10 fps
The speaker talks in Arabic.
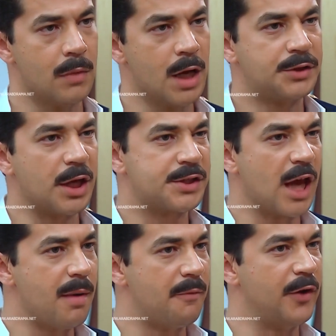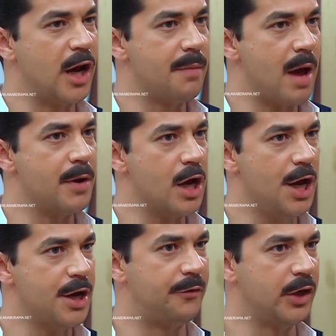انت السبب في الهباب اللي
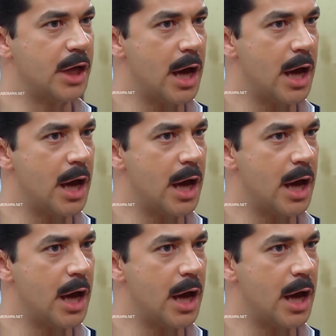احنا فيه ده